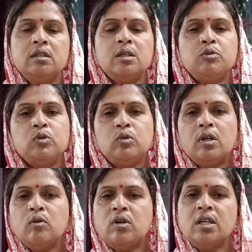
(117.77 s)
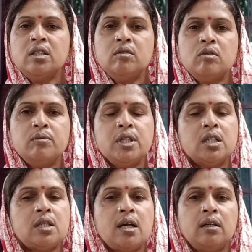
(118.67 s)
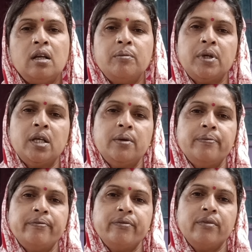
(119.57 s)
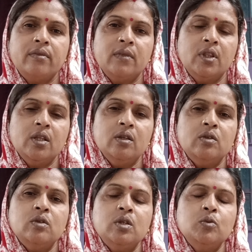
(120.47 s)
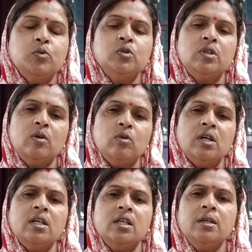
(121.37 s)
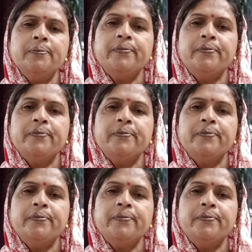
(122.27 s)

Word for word: তাই বন্ধুরা ওখানে কিন্তু আমি আর থাকলাম না তো দেখুন বন্ধুরা ওখানে